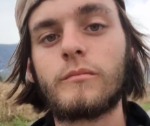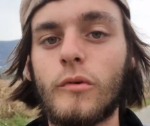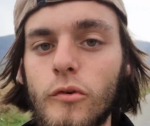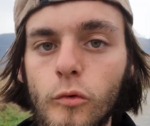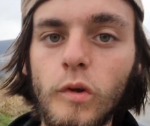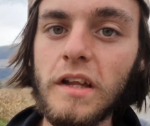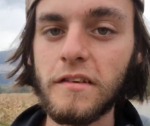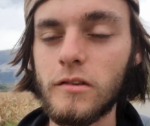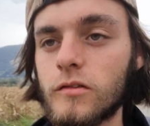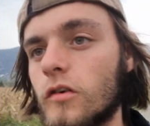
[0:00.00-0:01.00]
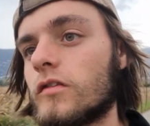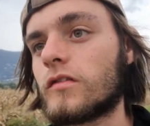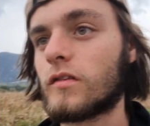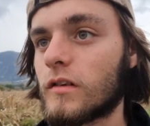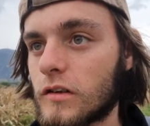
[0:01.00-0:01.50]
Bon du coup il est
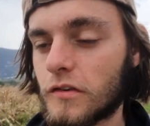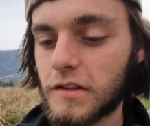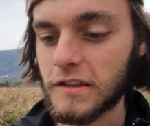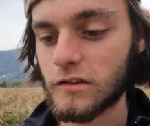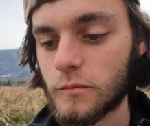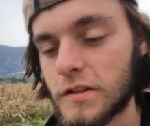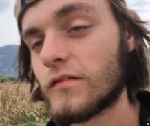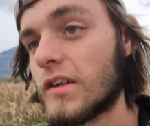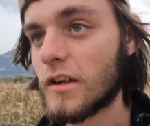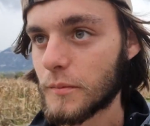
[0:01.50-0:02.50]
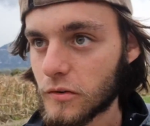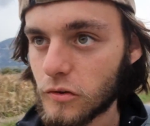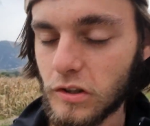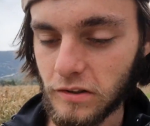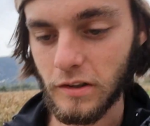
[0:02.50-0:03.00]
16h30, je viens de quitter ce petit village parce que
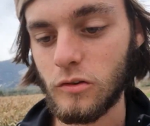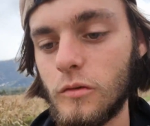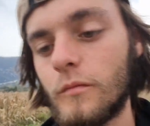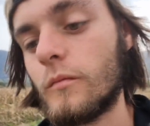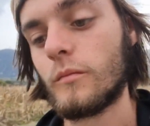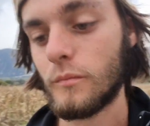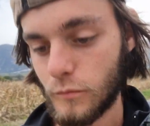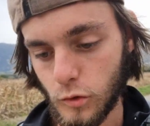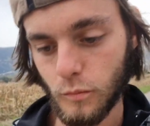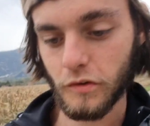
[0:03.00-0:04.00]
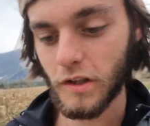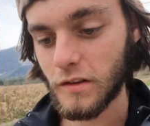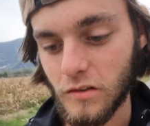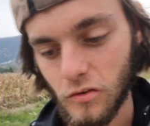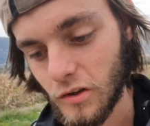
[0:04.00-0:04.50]
j'ai essayé de, de, demander à
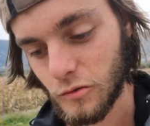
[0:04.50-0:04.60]
des gens et